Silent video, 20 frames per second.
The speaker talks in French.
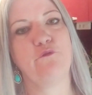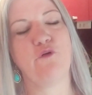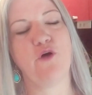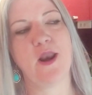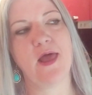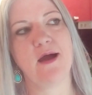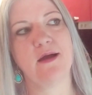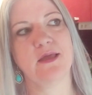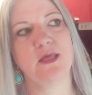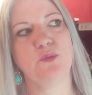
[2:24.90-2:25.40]

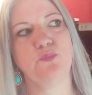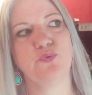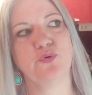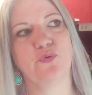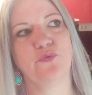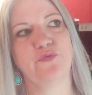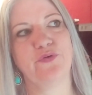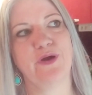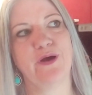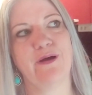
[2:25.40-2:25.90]
Voilà, et puis
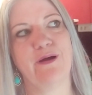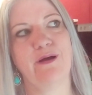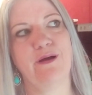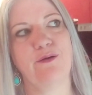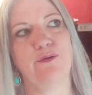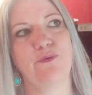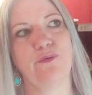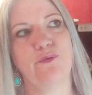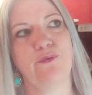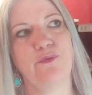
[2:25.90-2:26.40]
on verra
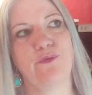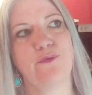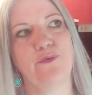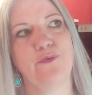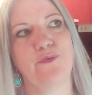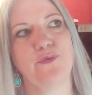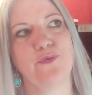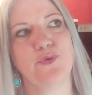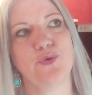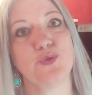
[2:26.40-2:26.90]
euh,
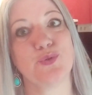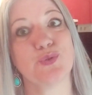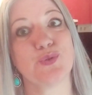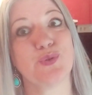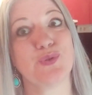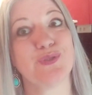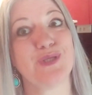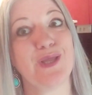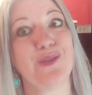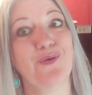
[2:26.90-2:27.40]
ce
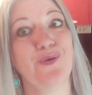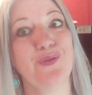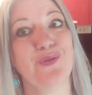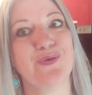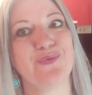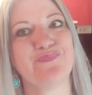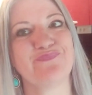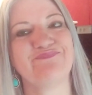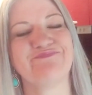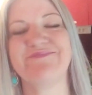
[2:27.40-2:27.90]
que ça donne.
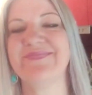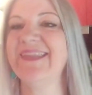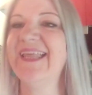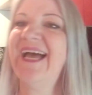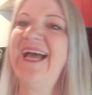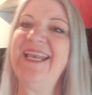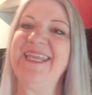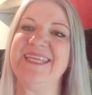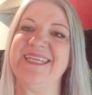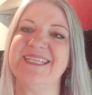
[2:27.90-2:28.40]

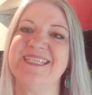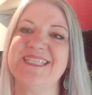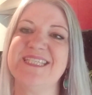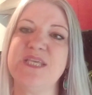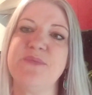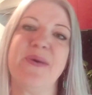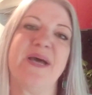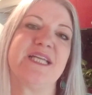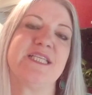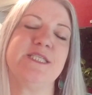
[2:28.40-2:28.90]
Allez,
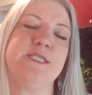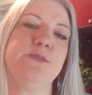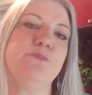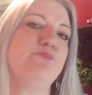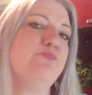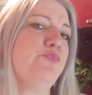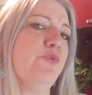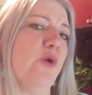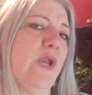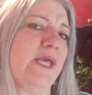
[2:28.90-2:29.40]
c'est parti
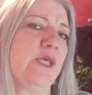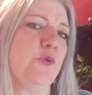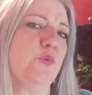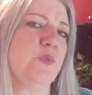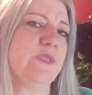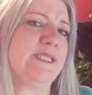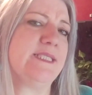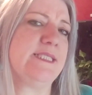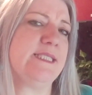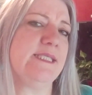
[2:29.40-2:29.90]
pour la
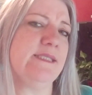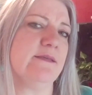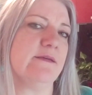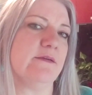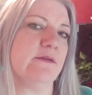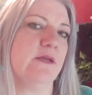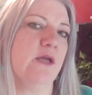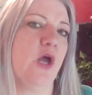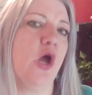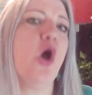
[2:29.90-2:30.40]
cuisine.
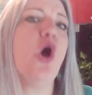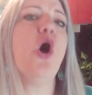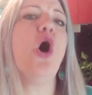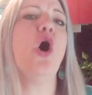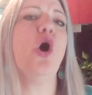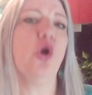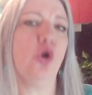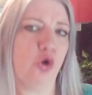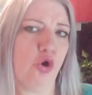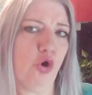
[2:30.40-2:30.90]

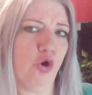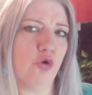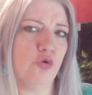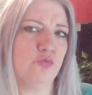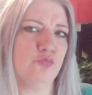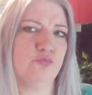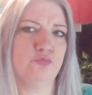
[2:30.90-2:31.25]
Go